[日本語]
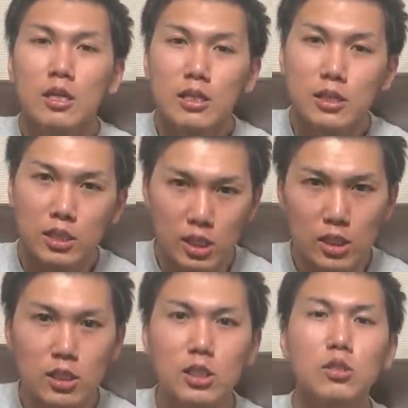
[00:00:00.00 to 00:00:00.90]

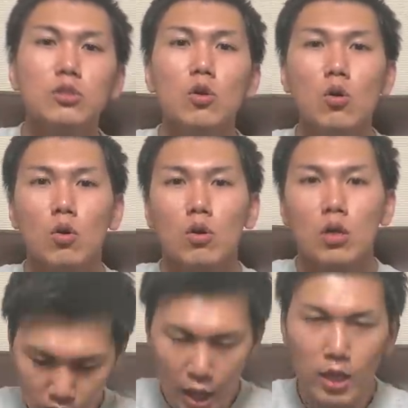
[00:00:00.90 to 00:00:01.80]
新築の
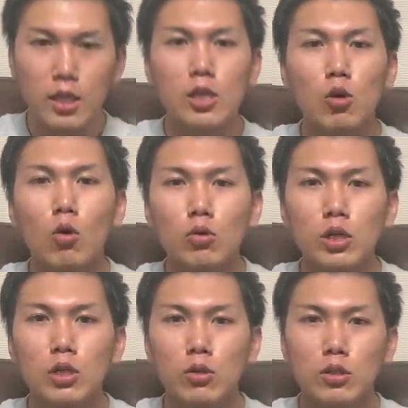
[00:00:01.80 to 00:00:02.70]
鉄筋
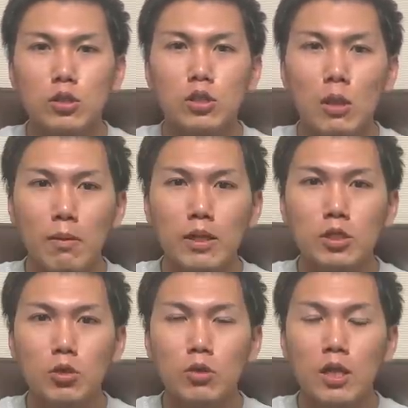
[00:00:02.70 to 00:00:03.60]
コンクリートで作った
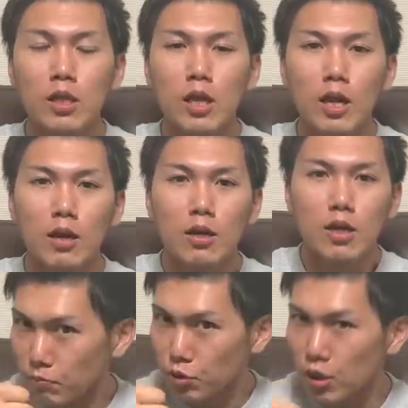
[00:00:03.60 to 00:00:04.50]
マンションだったら、
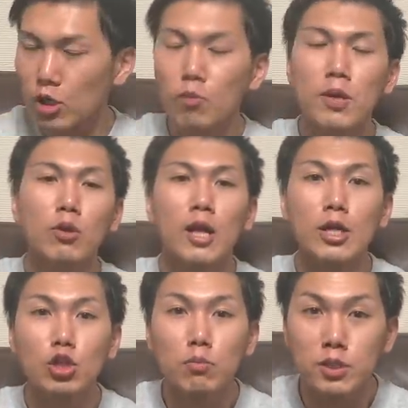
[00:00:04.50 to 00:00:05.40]
グランドピアノ
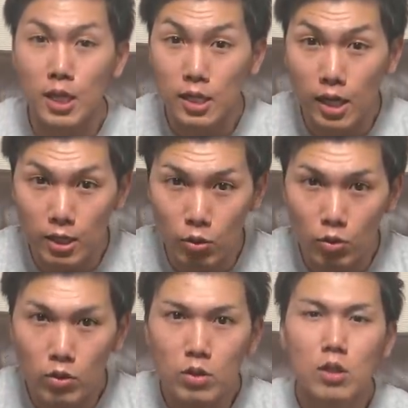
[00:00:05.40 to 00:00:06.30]
大丈夫じゃないか
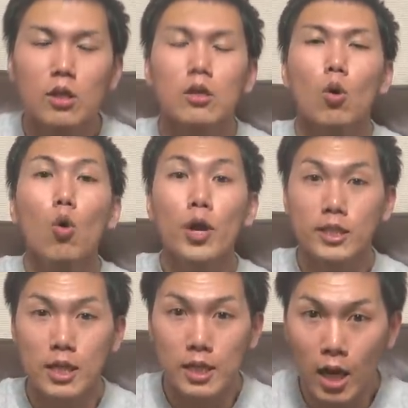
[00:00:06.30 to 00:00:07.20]
と、大家
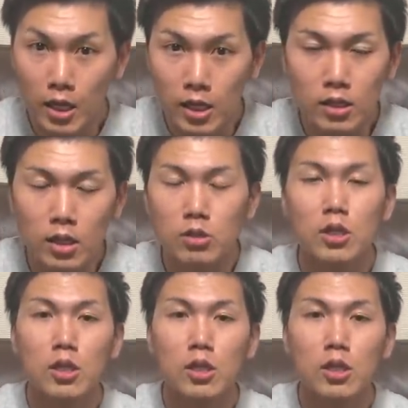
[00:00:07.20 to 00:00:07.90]
さんに掛け合ってくれ